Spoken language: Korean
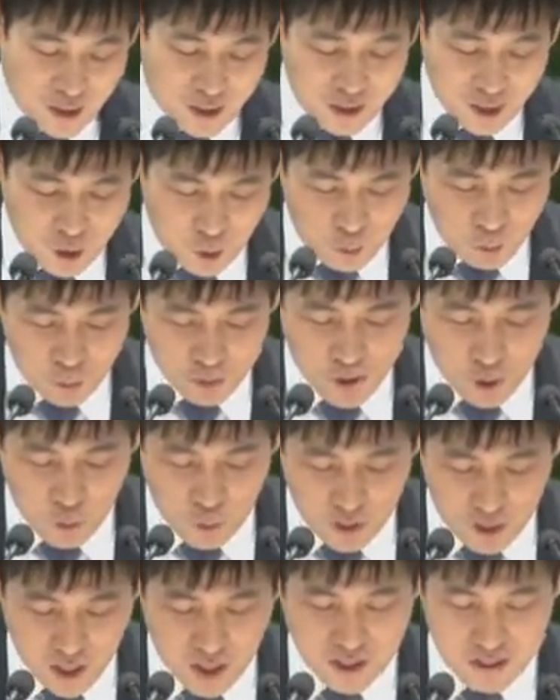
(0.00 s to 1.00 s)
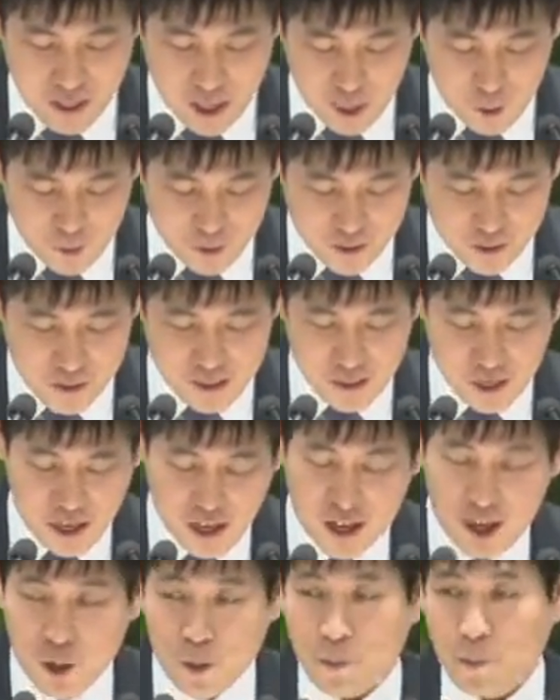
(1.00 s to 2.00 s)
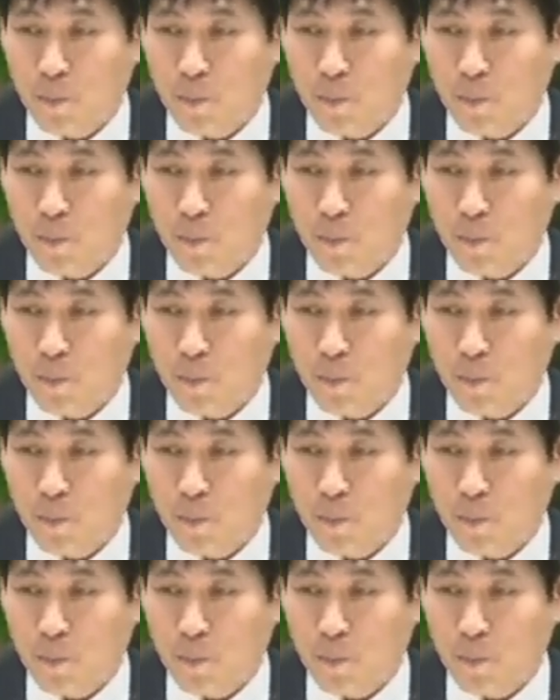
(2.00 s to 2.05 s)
이런 곳에 왜 내가 살고 있을까?